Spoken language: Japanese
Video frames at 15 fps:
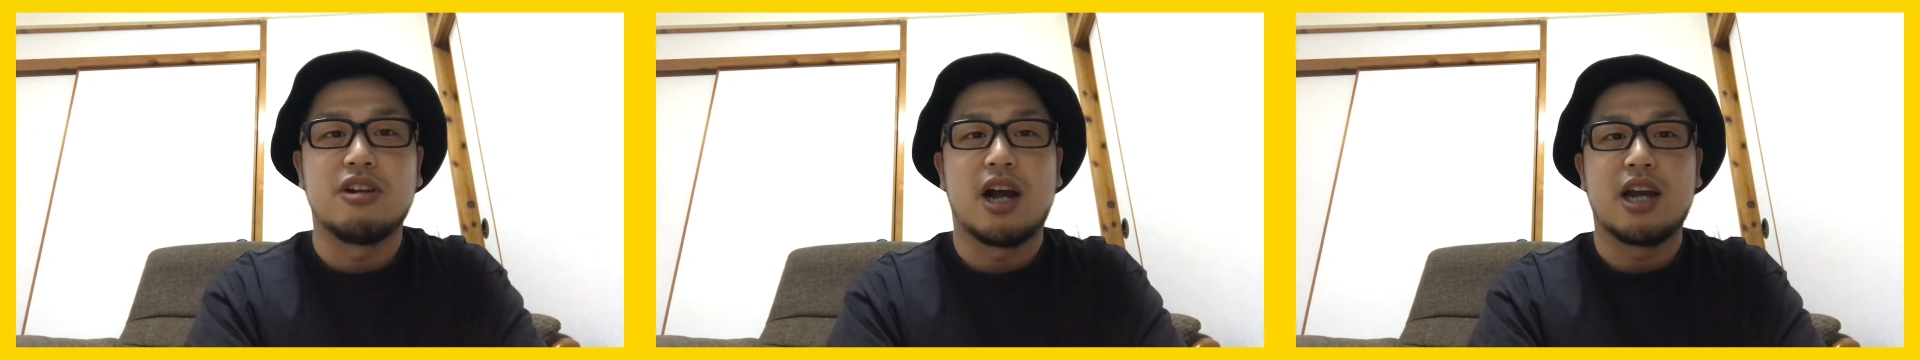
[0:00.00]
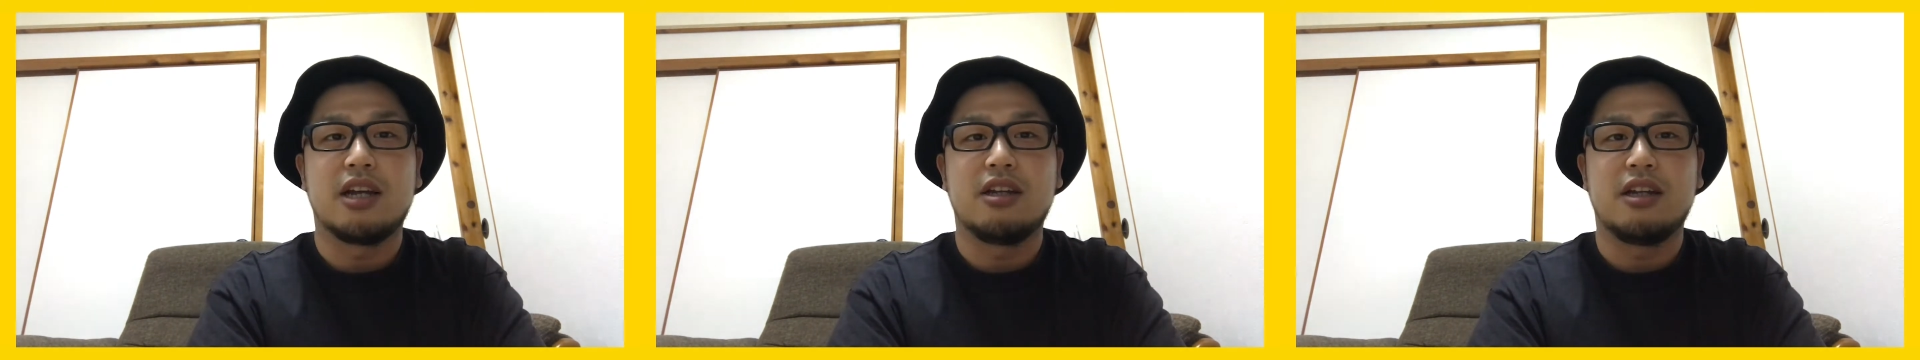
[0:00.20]

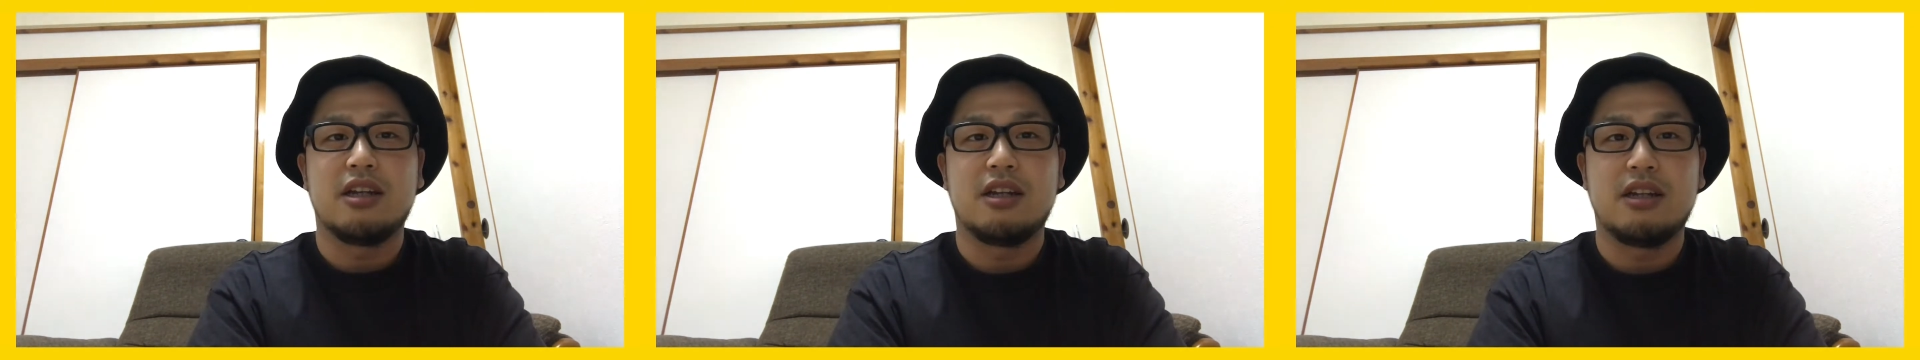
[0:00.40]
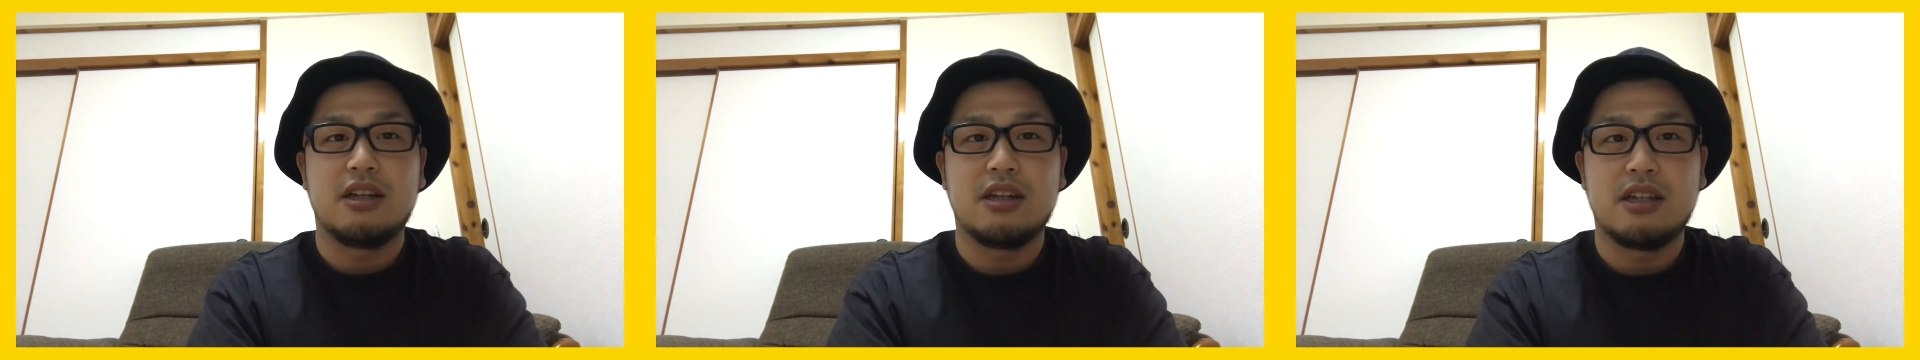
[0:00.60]
ら
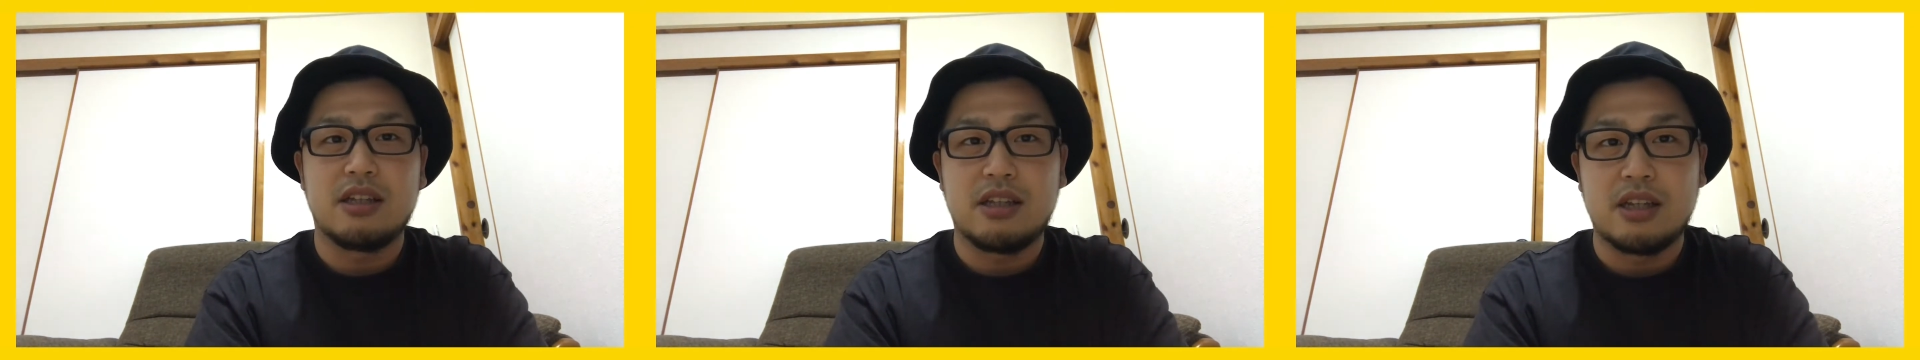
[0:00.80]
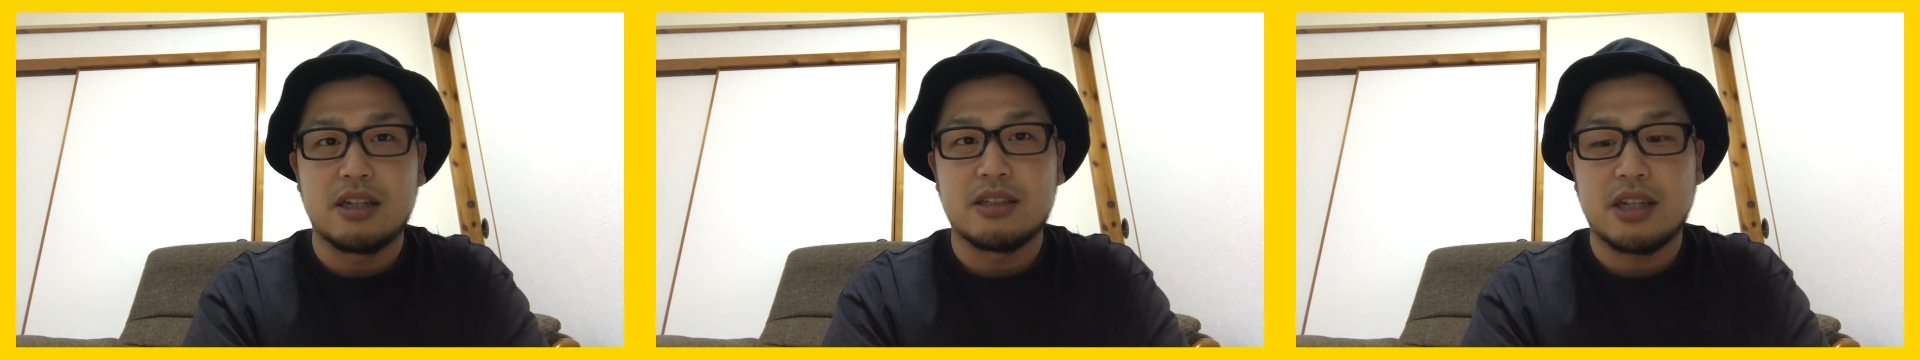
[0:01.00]
い
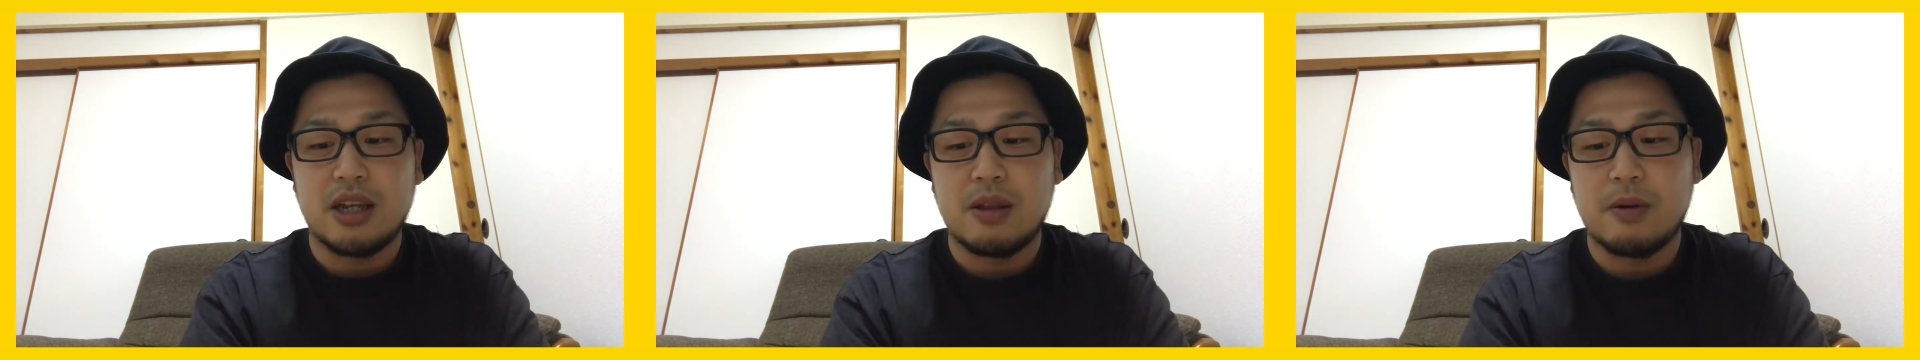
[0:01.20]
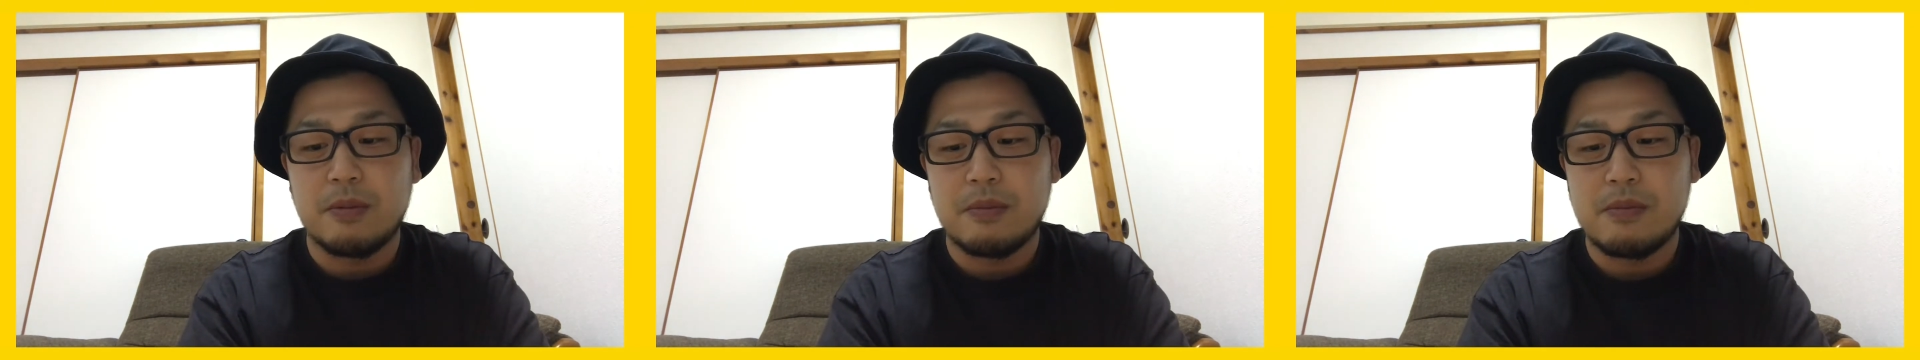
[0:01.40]
です
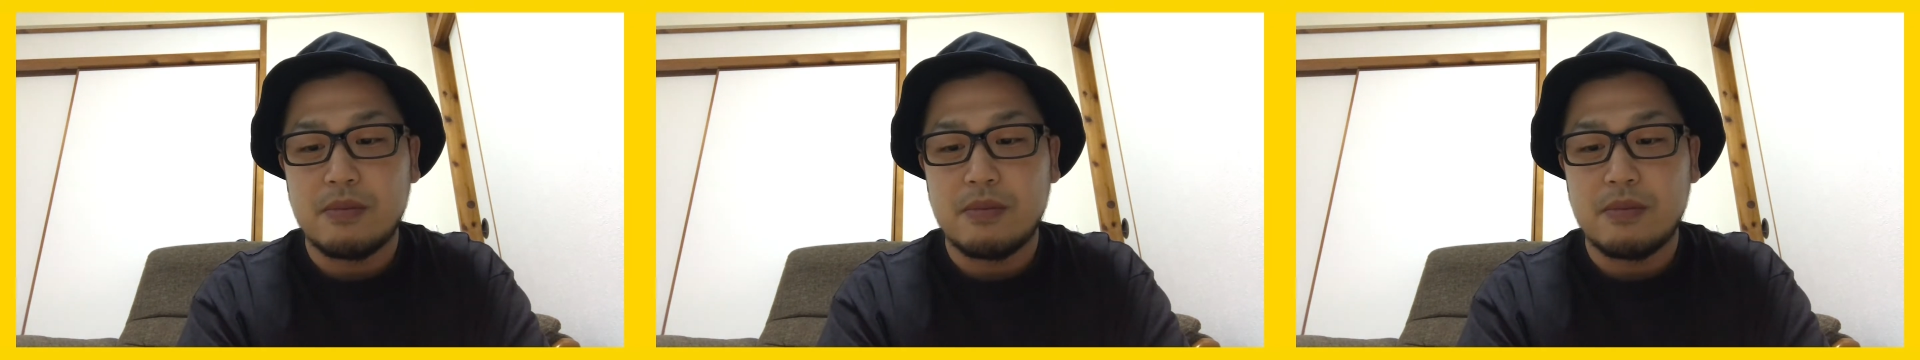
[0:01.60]
けど